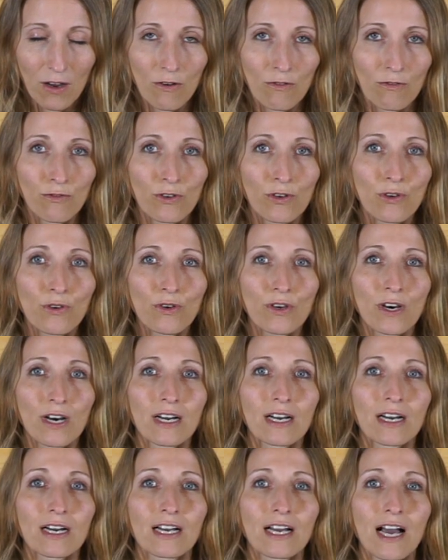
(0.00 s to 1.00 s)

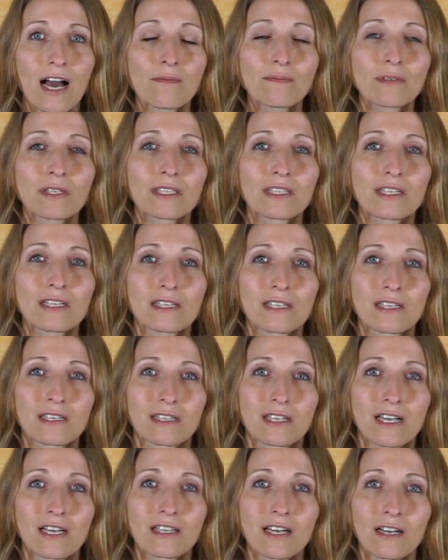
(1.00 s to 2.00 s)
Früher gab es diese
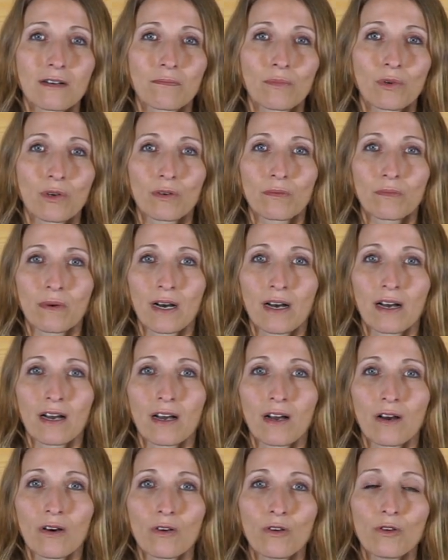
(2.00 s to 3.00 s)
Zedernbäume
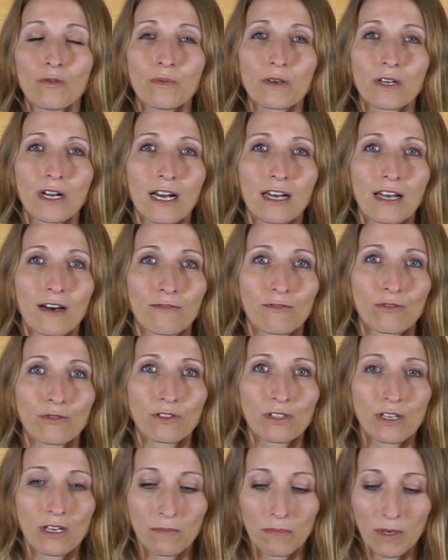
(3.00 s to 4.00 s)
überall auf
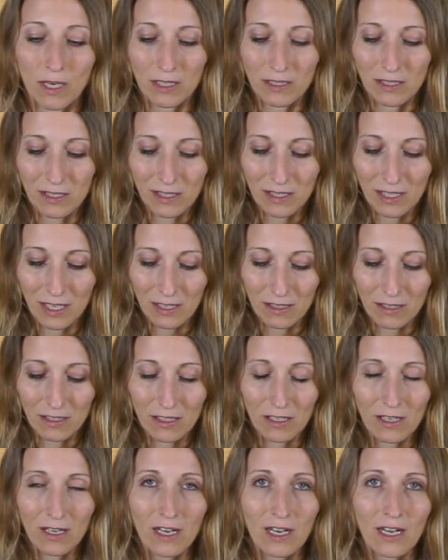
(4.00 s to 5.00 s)
unserem Kontinent.